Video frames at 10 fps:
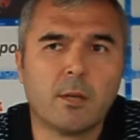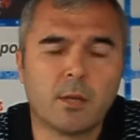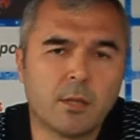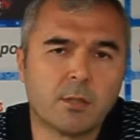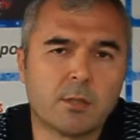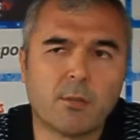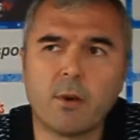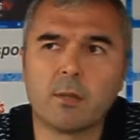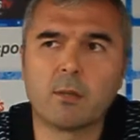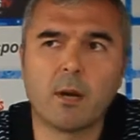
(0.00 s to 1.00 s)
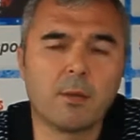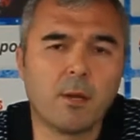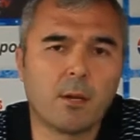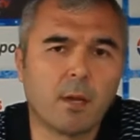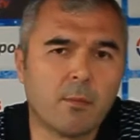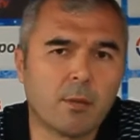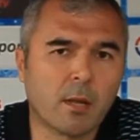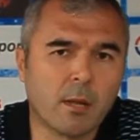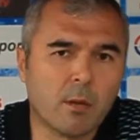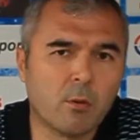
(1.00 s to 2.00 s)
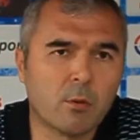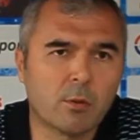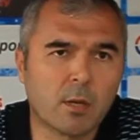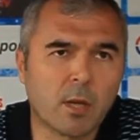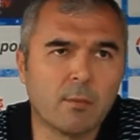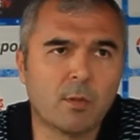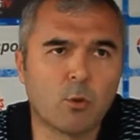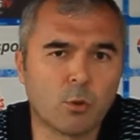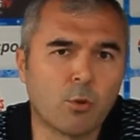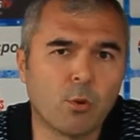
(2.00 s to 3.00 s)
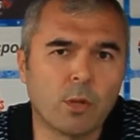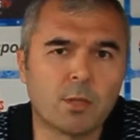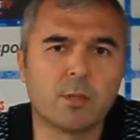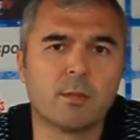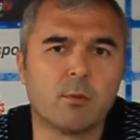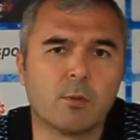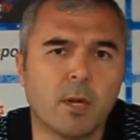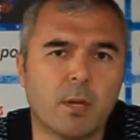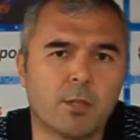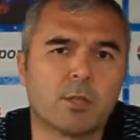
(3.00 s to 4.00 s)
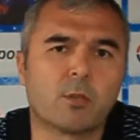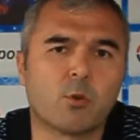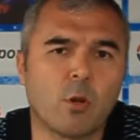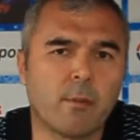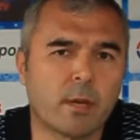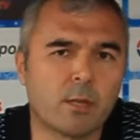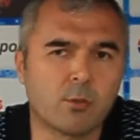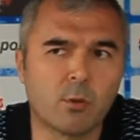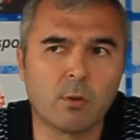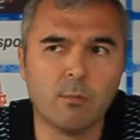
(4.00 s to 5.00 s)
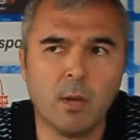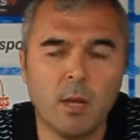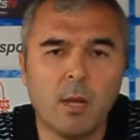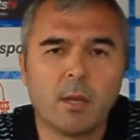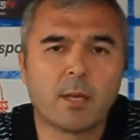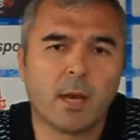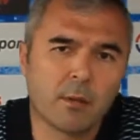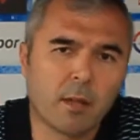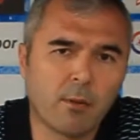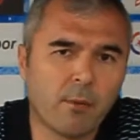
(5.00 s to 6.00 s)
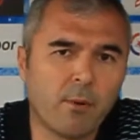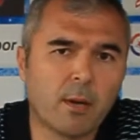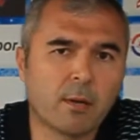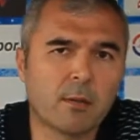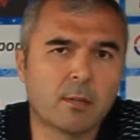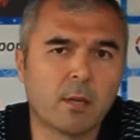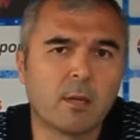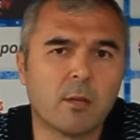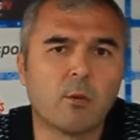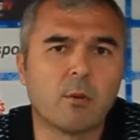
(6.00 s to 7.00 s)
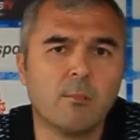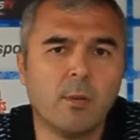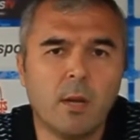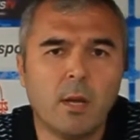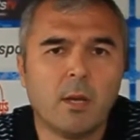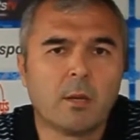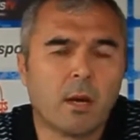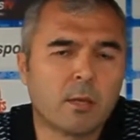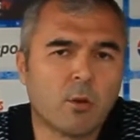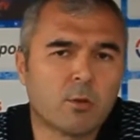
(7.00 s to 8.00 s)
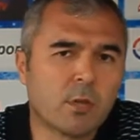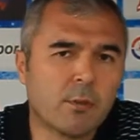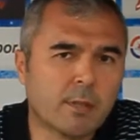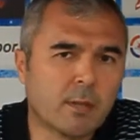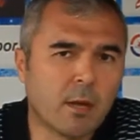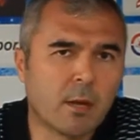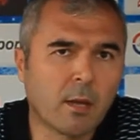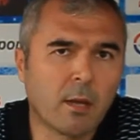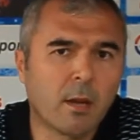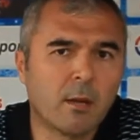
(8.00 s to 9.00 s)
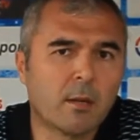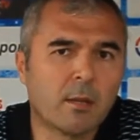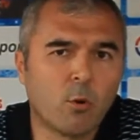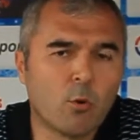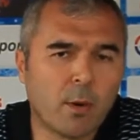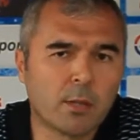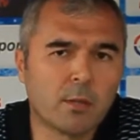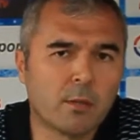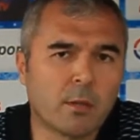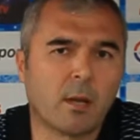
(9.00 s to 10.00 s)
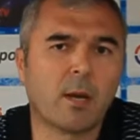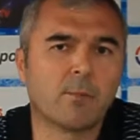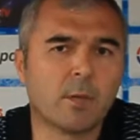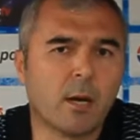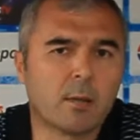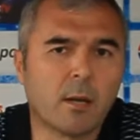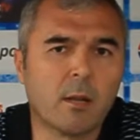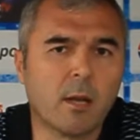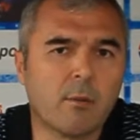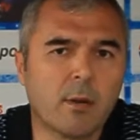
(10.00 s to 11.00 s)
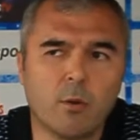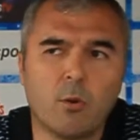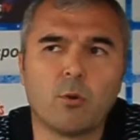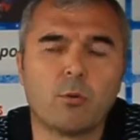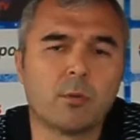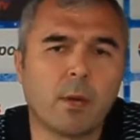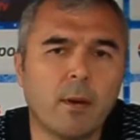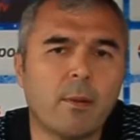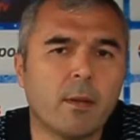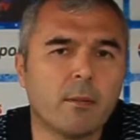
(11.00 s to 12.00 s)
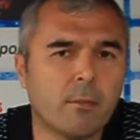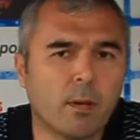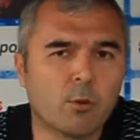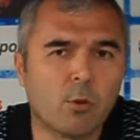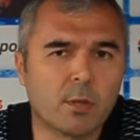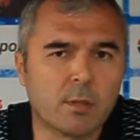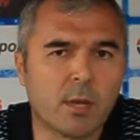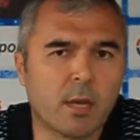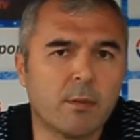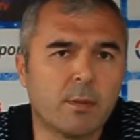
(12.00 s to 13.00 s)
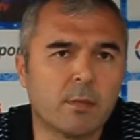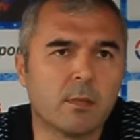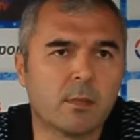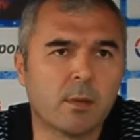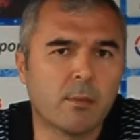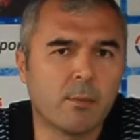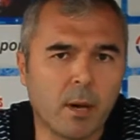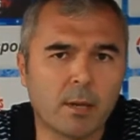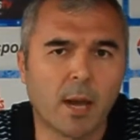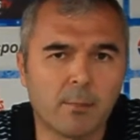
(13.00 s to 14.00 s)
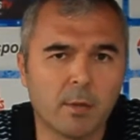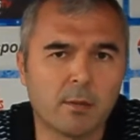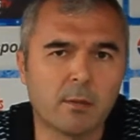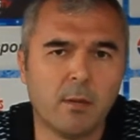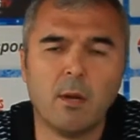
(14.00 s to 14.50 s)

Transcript: ikinci seferdir aynı hakeme denk geliyoruz. Hakemin kötü yönetişini burada açıkça söylemek istiyorum. Kendi de farkında zannediyorum. Kart gösterilmesi gereken yerlerde oyun başlatırken yaptığı hatalar var. Oyunun tamamen maç sonrası gerilmesinin sebebi hakemdir.